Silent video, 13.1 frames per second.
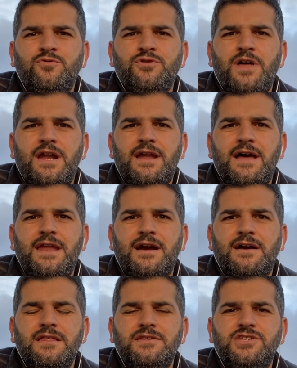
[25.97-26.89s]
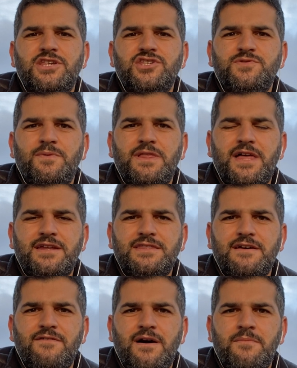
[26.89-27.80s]
Bunlarla alakalı
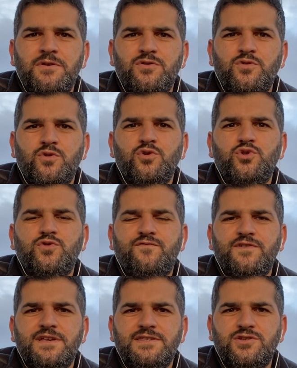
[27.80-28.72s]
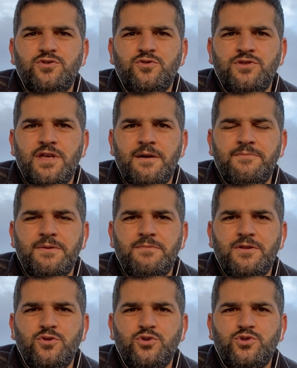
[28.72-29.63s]
çalışmalar devam ediyor. Yusuf Yazıcı
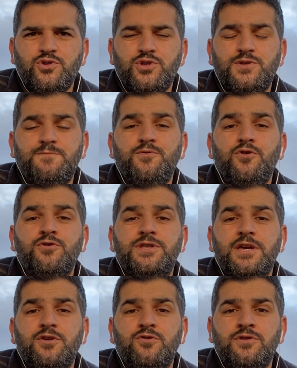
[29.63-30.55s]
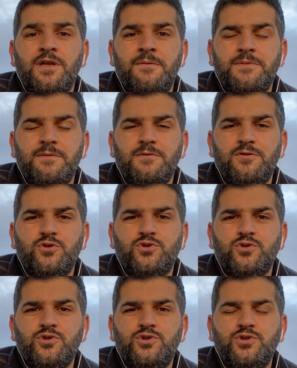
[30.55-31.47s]
gündemde biliyorsunuz. Piontek gündemde
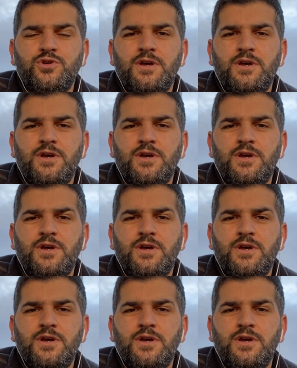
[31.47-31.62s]
biliyorsunuz.